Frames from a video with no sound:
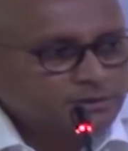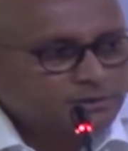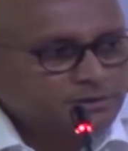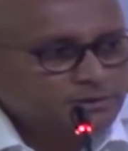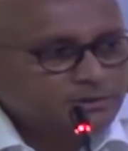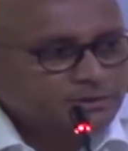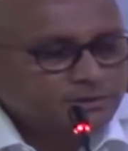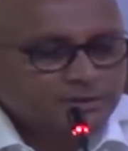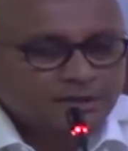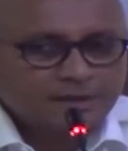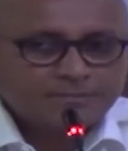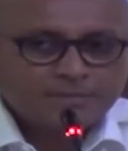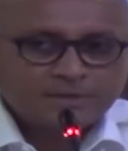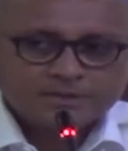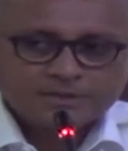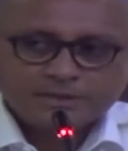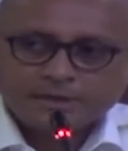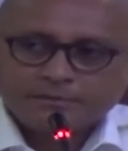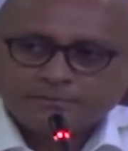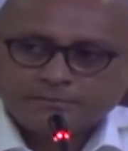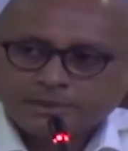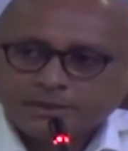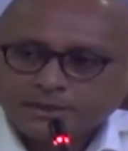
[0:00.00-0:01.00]
sama-sama uh, sama
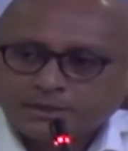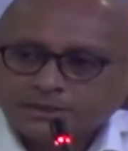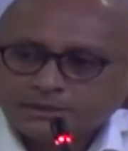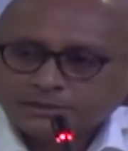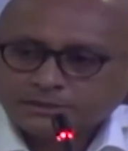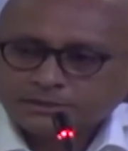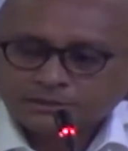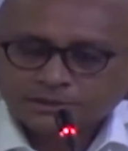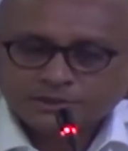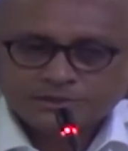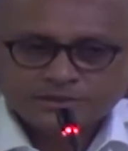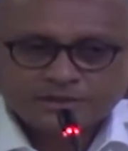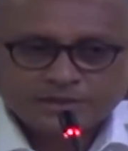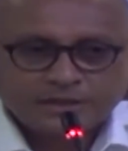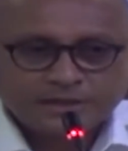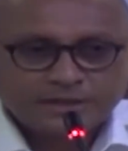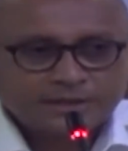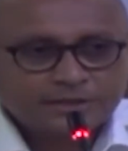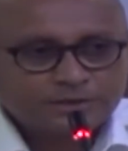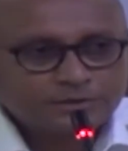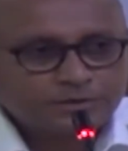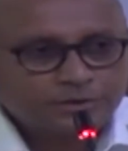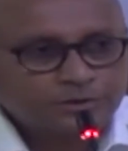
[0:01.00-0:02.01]
-sama
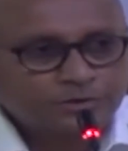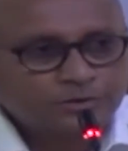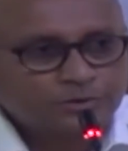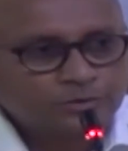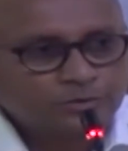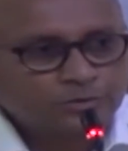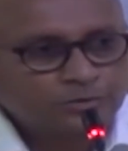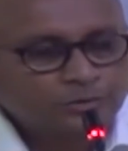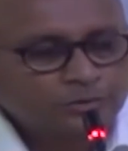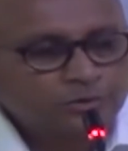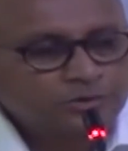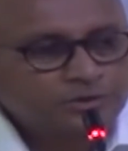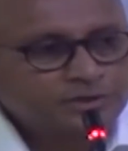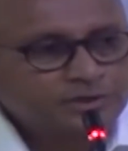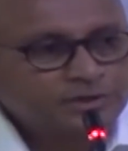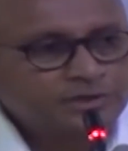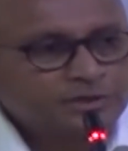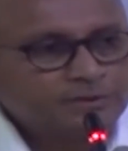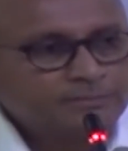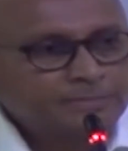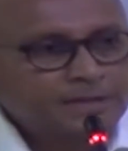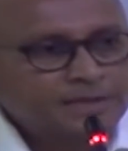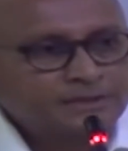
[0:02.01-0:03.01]
secara terstruktur,
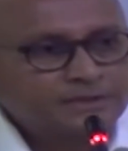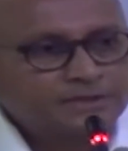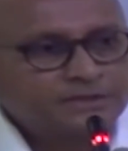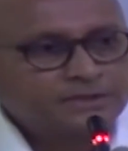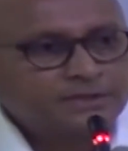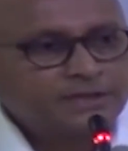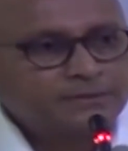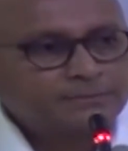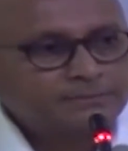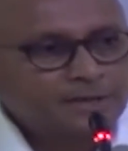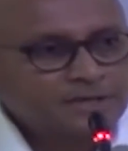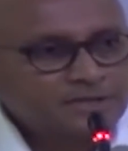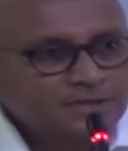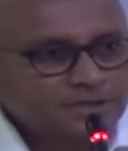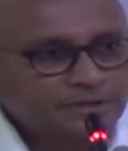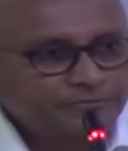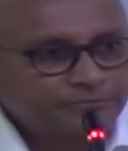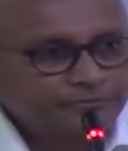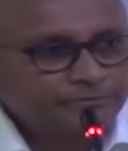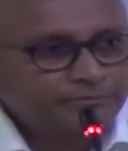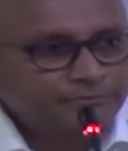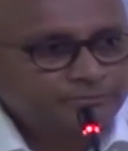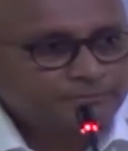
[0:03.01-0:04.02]
sistematis dan
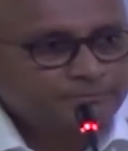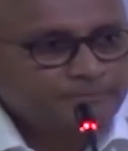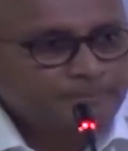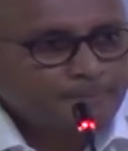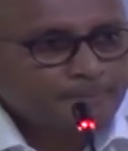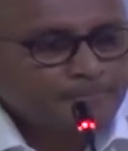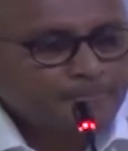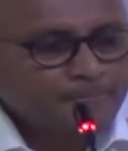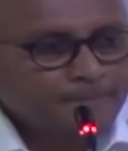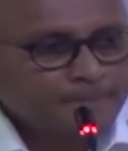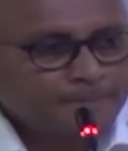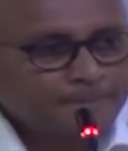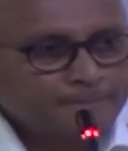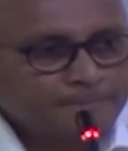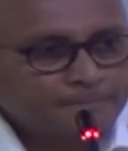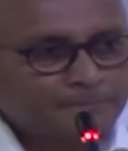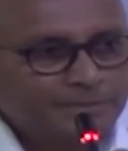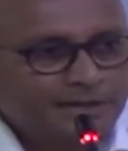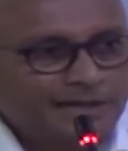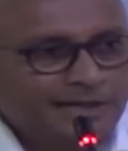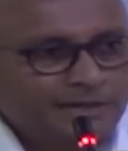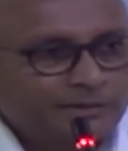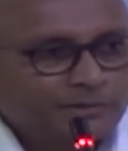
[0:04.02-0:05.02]
masif
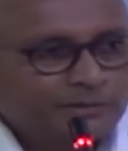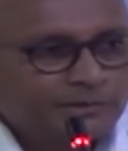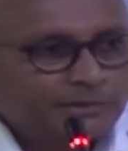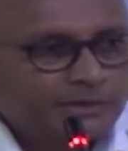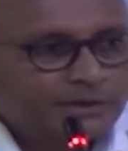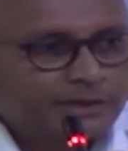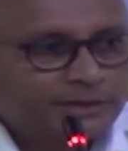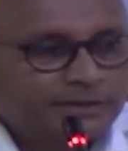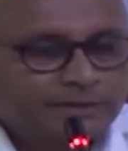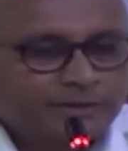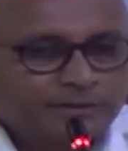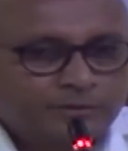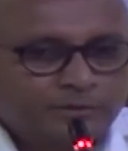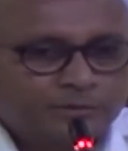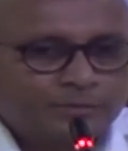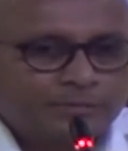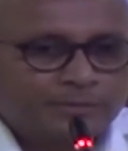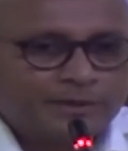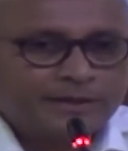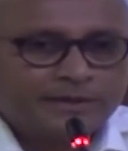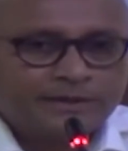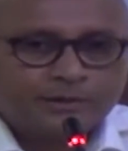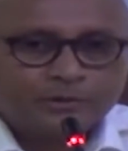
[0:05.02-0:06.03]
melakukan
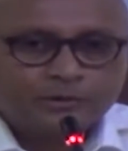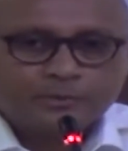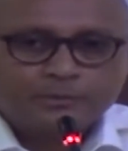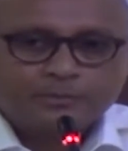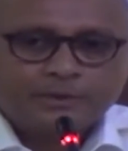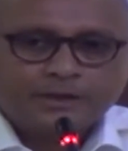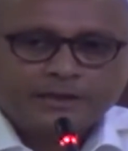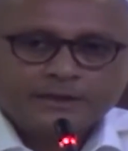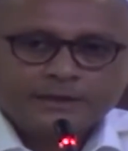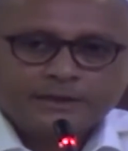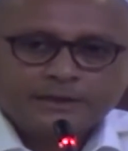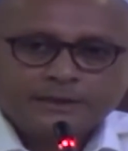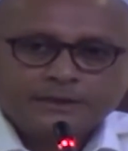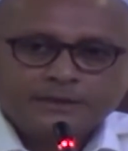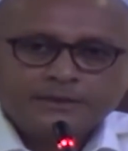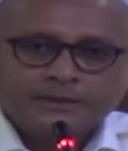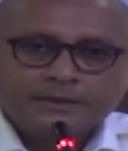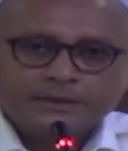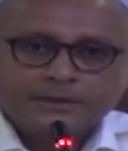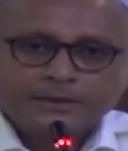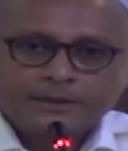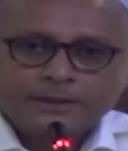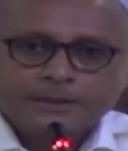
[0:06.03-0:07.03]
upaya-upaya
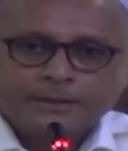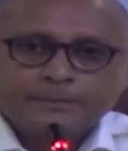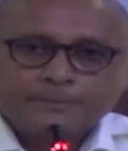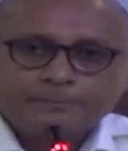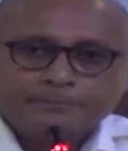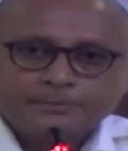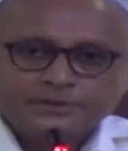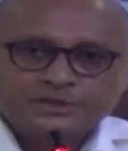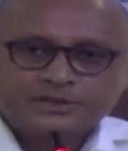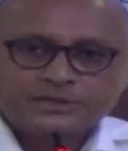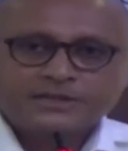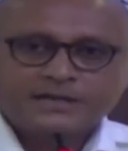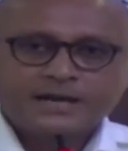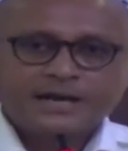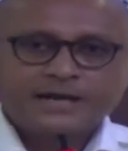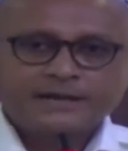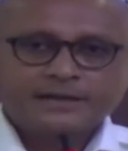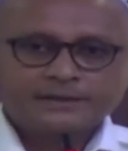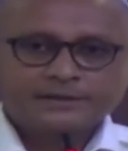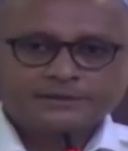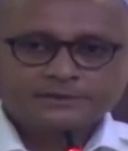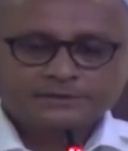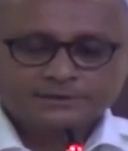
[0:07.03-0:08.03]

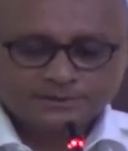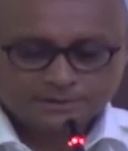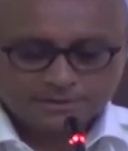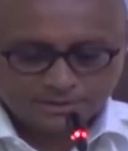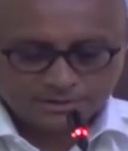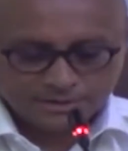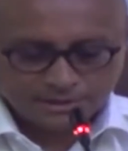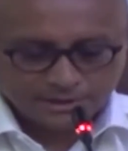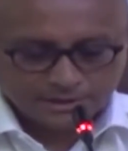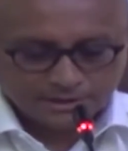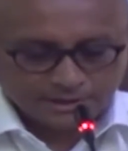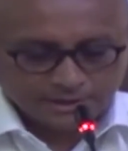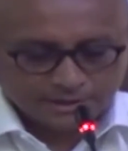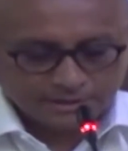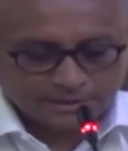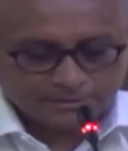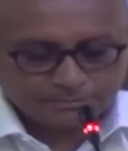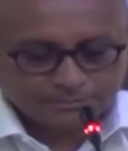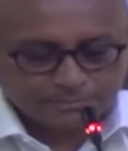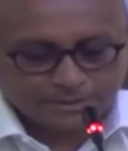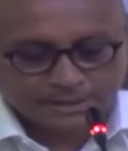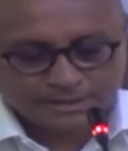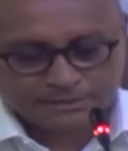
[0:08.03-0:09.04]
pencegahan sehingga ke
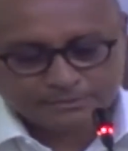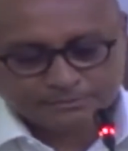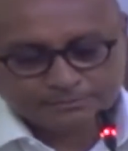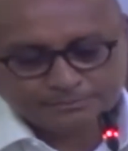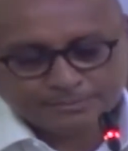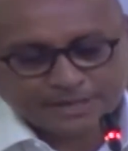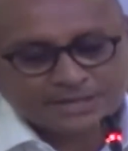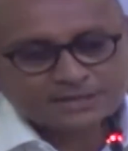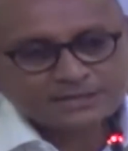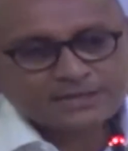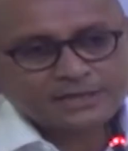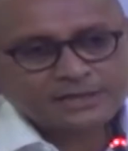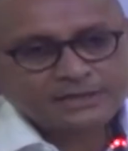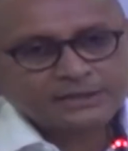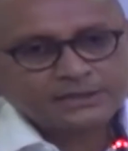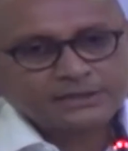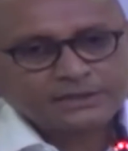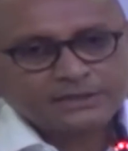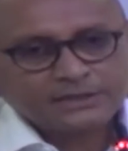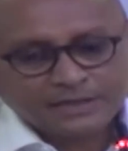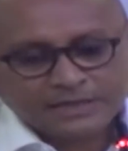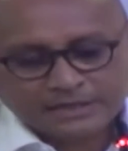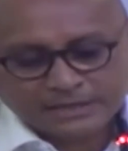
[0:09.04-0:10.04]
depan pasar
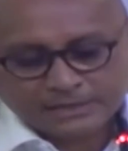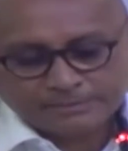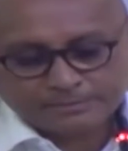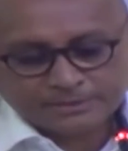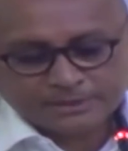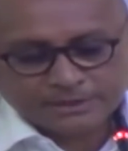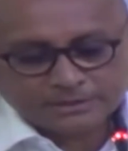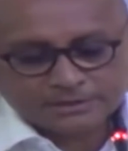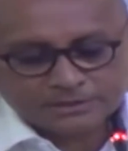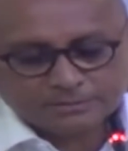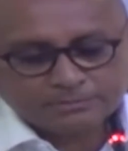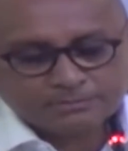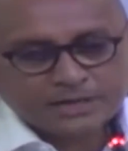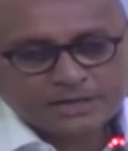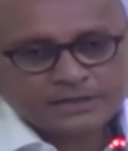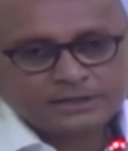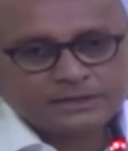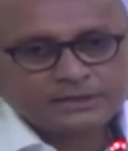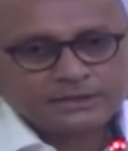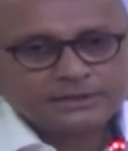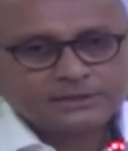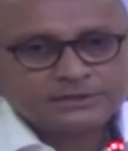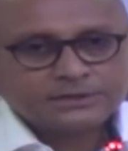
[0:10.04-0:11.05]
ini diharapkan
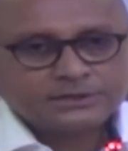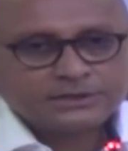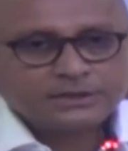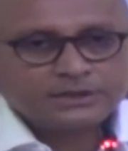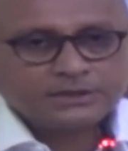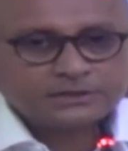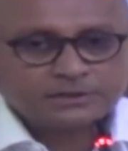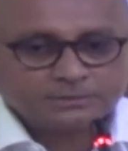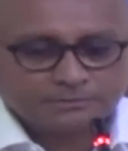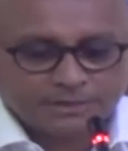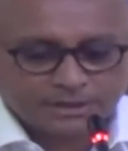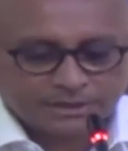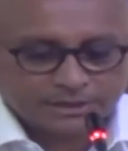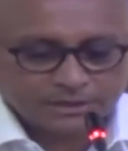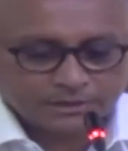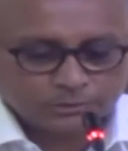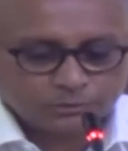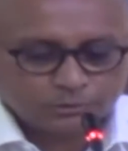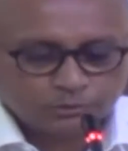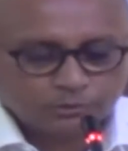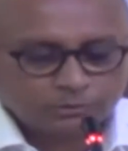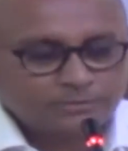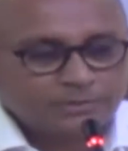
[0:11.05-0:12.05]
semakin kecil
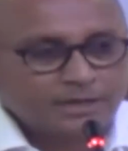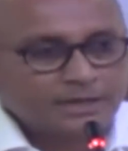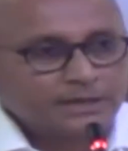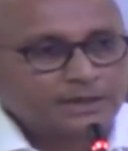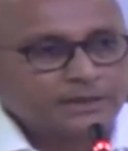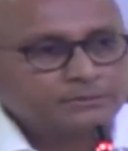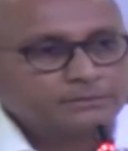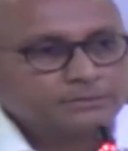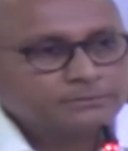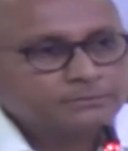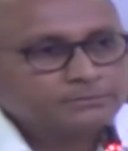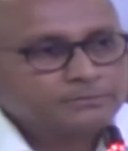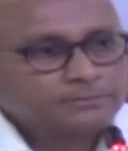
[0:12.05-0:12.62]
semakin turun bahkan